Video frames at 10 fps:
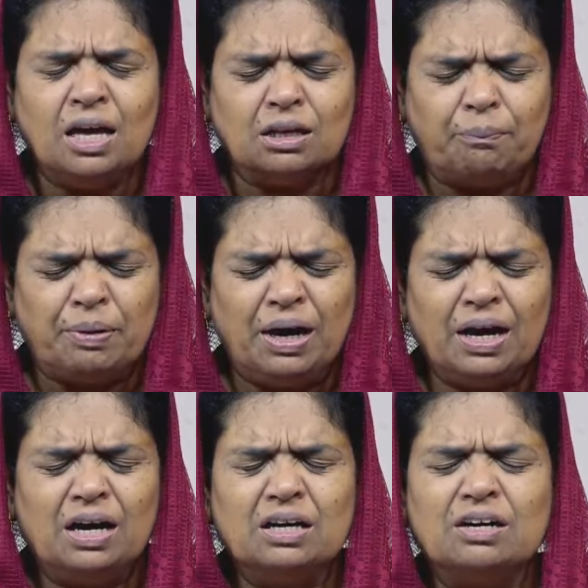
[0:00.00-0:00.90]
இந்த
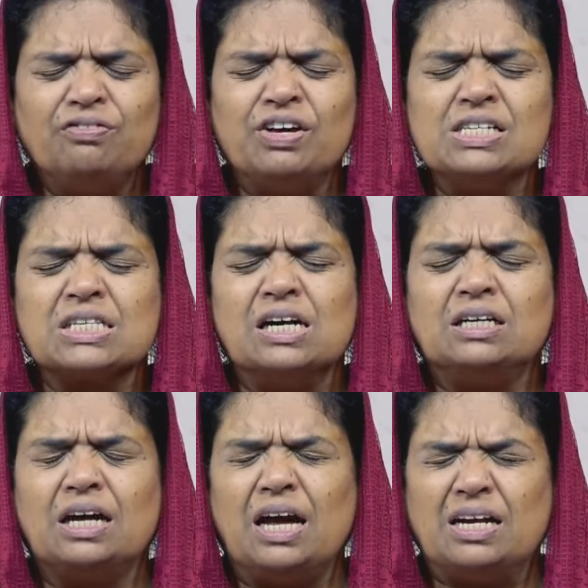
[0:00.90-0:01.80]
பிள்ளைகளுக்கு ஃபீஸ்
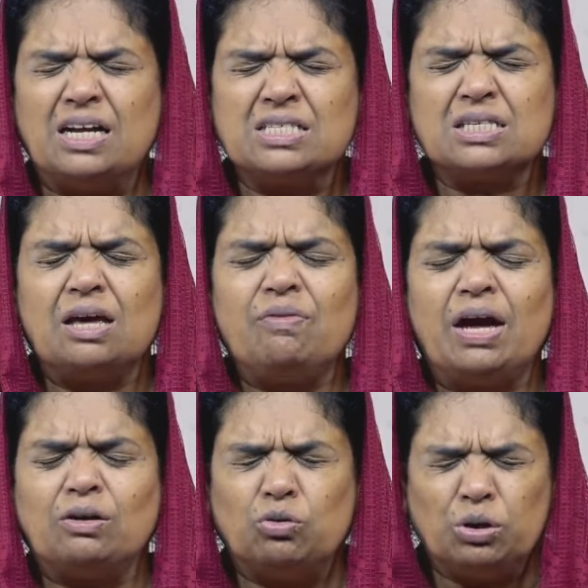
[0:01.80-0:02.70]
கட்ட என்ன
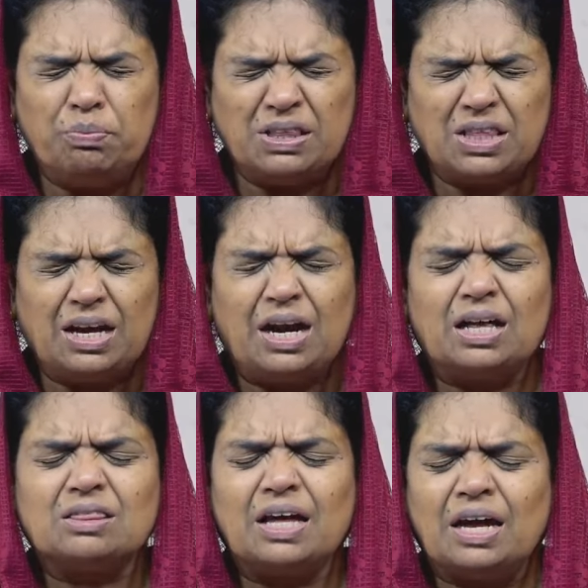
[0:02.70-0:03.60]
செய்வேன் குடும்பத்தை
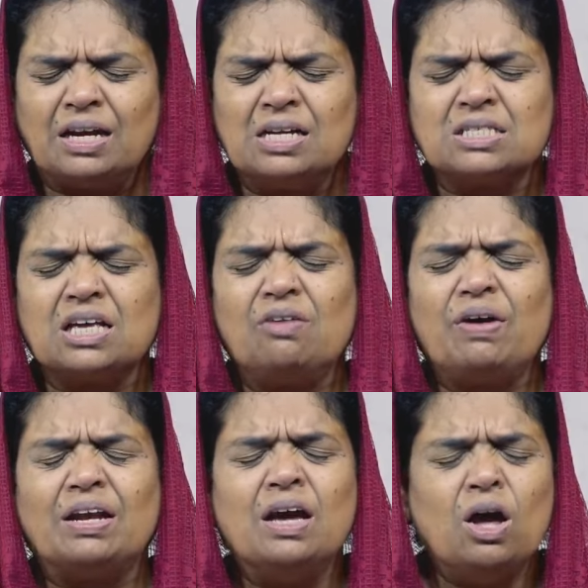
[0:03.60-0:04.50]
நடத்த என்ன
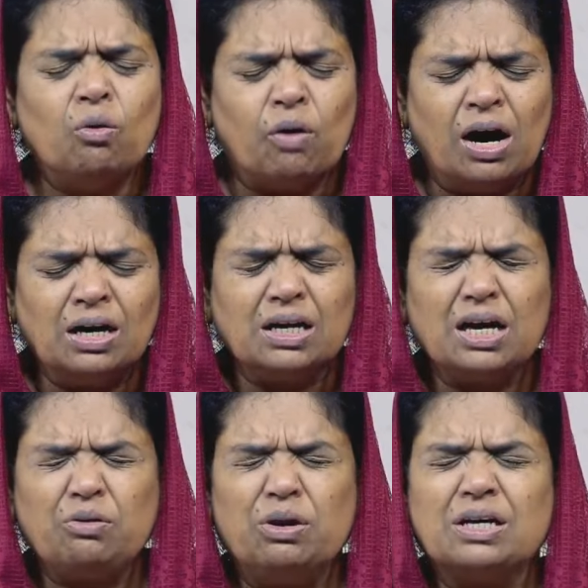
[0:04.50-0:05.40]
செய்வேன் வாடகை
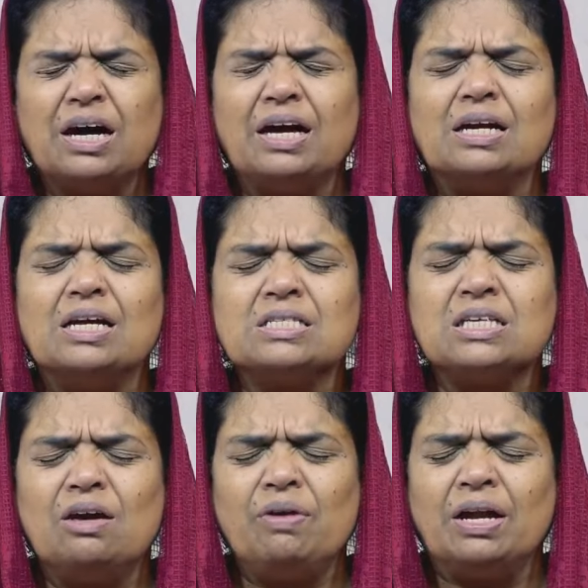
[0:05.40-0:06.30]
கொடுக்க என்ன
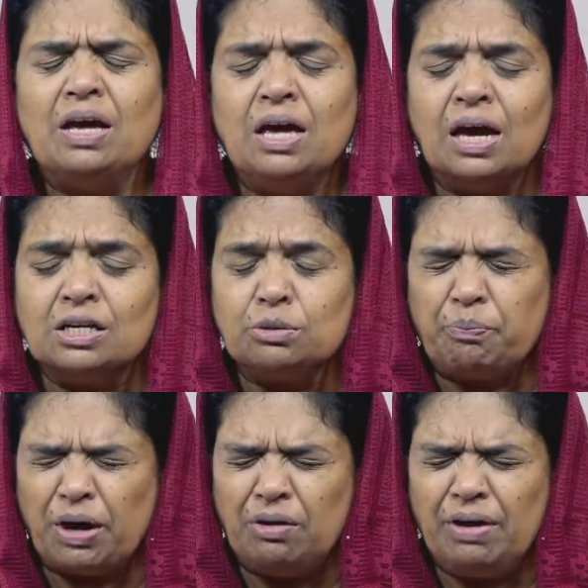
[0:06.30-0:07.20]
செய்வேன் என்று
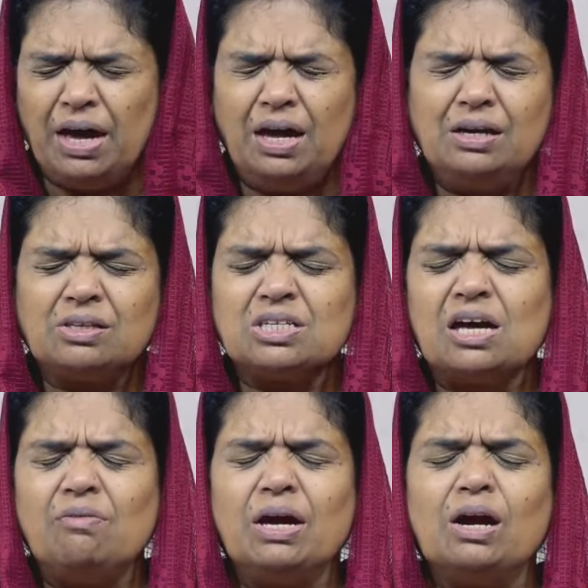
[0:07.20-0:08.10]
பல்வேறு
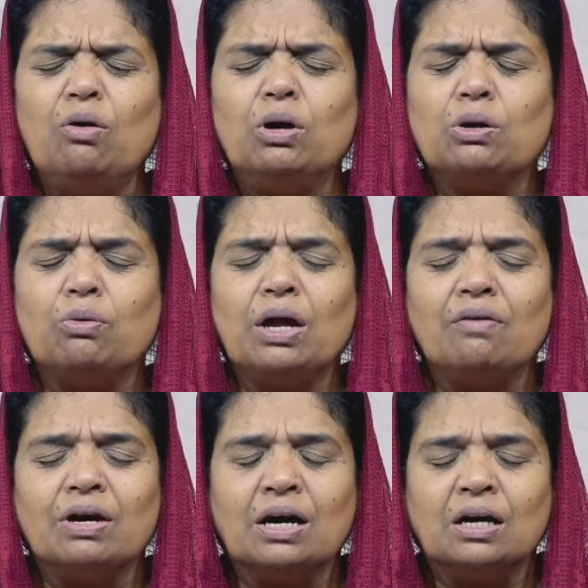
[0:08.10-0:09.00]
தேவைகளோடு கூட
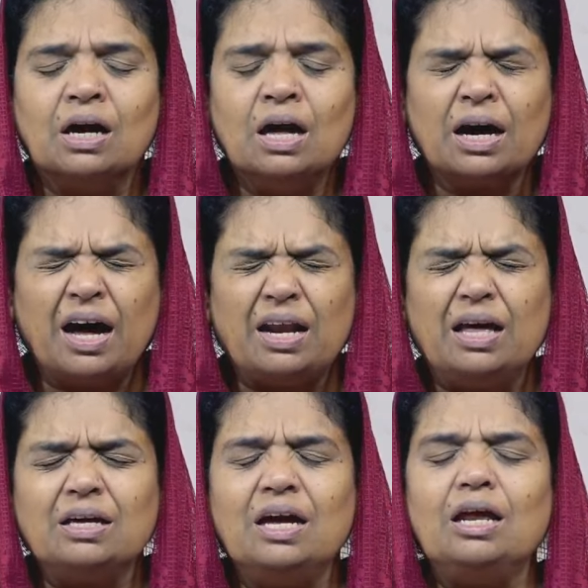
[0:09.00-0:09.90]
அவர்கள்
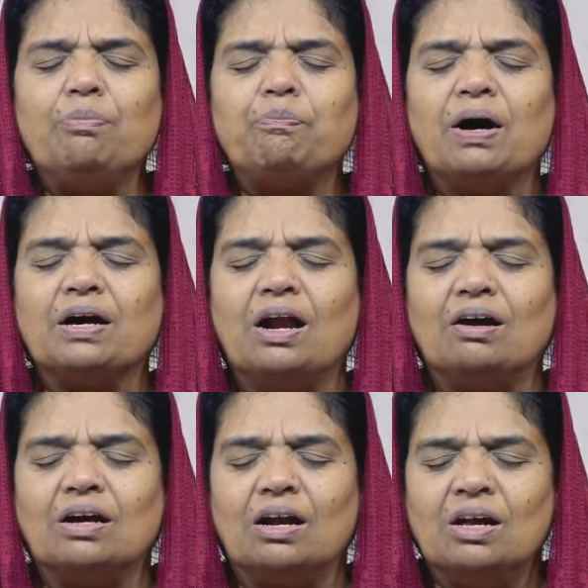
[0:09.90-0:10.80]
கலங்கி
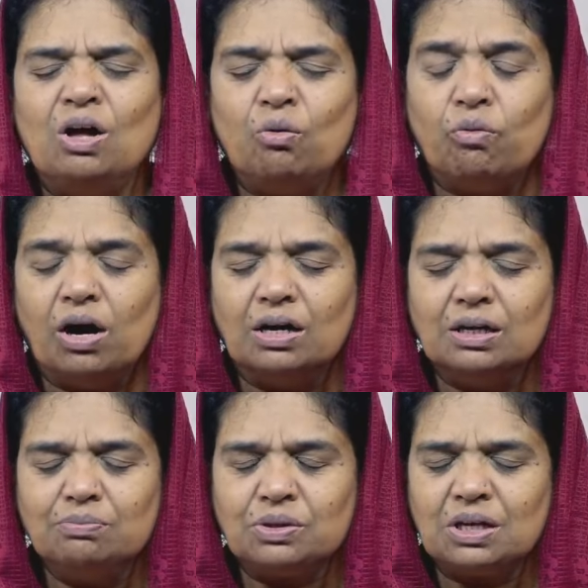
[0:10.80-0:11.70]
நிற்பார்களானால்
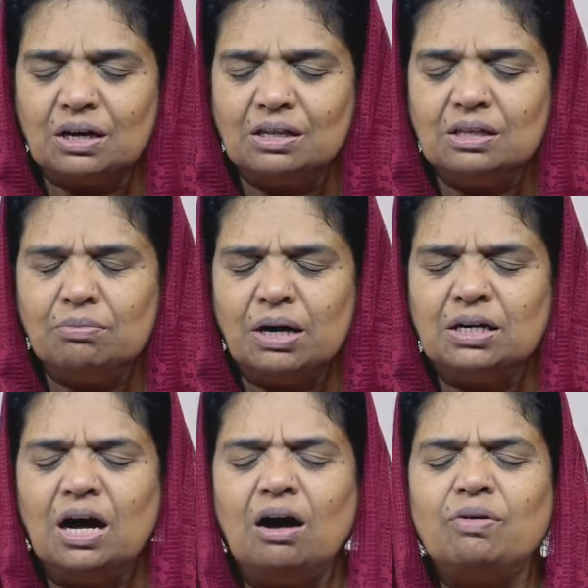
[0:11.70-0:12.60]
வானம் திறந்து
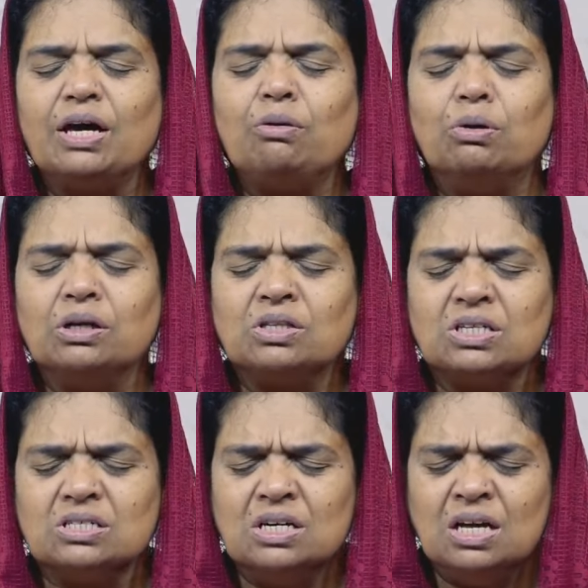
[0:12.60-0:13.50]
மன்னாவை கொடுத்து